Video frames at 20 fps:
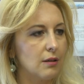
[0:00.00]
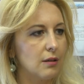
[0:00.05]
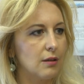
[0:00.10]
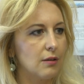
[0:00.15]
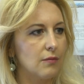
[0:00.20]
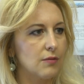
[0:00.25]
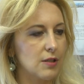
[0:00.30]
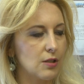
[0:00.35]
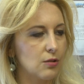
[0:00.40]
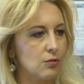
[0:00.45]

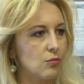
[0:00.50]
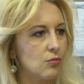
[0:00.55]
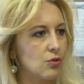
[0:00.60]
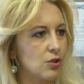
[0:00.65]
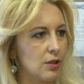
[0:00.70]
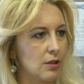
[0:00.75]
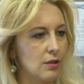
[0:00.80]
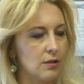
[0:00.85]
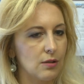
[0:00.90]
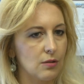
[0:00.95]
y, w centrum,
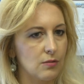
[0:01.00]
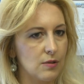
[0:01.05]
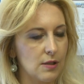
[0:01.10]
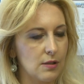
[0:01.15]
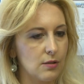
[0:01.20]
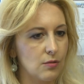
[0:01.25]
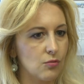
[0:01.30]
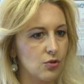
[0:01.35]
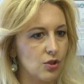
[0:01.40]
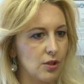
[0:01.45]
to
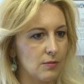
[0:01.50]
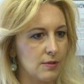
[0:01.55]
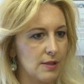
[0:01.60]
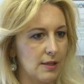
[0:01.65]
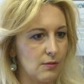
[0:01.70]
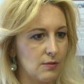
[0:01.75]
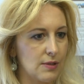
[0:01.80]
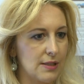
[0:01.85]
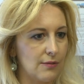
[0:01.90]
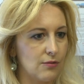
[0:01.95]
Centrum
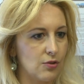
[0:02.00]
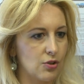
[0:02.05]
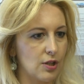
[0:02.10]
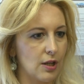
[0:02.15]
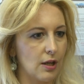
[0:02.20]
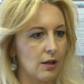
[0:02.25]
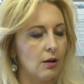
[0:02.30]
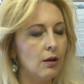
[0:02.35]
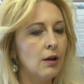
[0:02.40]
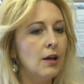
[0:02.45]
Kształcenia
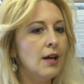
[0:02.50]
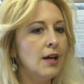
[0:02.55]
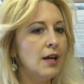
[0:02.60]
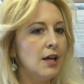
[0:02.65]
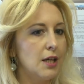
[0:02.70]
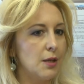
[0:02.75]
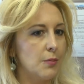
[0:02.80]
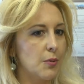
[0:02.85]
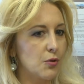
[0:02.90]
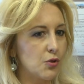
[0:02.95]
Ustawicznego.
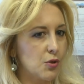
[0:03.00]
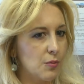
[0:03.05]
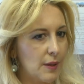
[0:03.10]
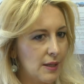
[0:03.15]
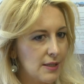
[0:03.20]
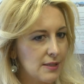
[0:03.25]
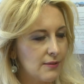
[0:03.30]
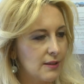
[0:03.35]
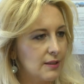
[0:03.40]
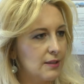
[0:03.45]
I proszę
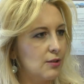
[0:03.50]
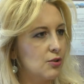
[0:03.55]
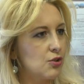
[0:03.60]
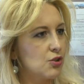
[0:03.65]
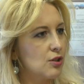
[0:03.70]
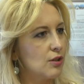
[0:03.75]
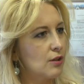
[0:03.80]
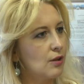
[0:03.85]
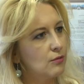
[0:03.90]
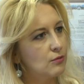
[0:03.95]
Państwa, te
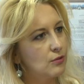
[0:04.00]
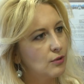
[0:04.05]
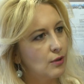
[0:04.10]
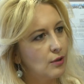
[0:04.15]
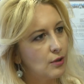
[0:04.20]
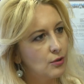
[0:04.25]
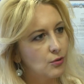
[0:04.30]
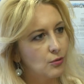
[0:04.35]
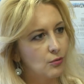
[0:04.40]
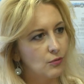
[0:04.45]
liczne
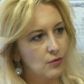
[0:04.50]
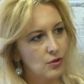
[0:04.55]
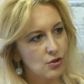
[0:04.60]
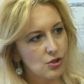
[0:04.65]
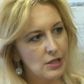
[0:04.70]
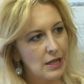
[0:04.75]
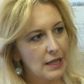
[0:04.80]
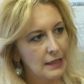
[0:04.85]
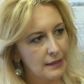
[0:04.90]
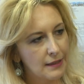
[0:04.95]
kontrole to
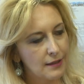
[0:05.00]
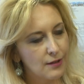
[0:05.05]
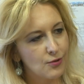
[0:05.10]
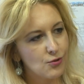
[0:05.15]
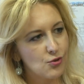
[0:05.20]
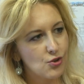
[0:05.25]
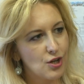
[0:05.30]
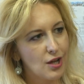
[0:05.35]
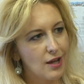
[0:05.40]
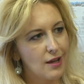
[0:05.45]
również
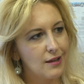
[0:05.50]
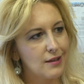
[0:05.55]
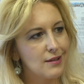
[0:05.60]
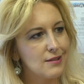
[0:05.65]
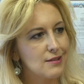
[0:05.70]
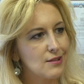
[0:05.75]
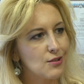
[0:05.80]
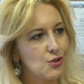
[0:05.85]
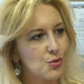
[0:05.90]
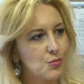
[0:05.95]
dlatego, że
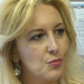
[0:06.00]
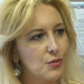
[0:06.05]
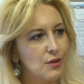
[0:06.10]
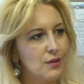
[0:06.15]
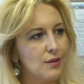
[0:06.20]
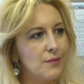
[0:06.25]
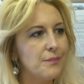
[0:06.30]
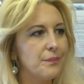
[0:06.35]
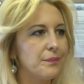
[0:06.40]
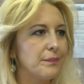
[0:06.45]
jesteśmy
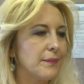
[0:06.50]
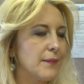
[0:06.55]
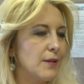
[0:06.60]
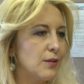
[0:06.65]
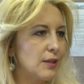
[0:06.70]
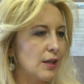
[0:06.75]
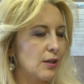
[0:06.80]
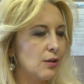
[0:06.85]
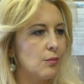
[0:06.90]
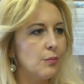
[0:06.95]

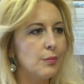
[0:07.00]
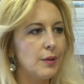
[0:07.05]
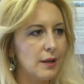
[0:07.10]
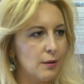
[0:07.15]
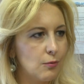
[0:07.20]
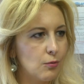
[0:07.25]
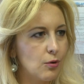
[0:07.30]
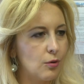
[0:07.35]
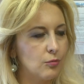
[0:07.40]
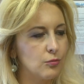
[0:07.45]
no, taką
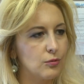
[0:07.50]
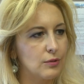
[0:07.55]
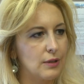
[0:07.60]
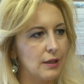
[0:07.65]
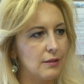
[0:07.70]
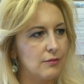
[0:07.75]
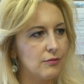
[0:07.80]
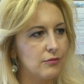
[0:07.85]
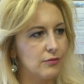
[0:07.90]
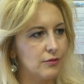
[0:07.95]
perełką
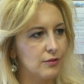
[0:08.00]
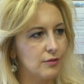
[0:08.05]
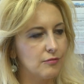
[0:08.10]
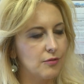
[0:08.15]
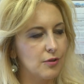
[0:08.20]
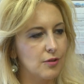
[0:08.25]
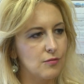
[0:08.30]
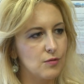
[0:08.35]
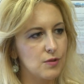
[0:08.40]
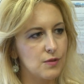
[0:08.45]
tutaj w
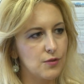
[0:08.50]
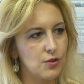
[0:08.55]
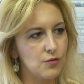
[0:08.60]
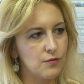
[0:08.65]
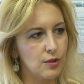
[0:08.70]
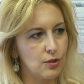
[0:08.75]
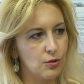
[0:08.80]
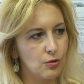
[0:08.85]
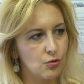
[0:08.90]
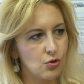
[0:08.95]
województwie
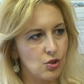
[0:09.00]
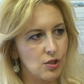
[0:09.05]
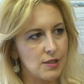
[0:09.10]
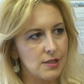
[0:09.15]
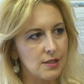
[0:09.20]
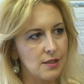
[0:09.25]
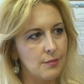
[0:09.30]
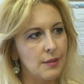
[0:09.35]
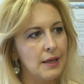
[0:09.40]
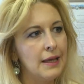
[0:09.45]

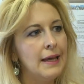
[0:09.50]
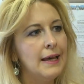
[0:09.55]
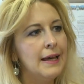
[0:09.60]
świętokrzyskim.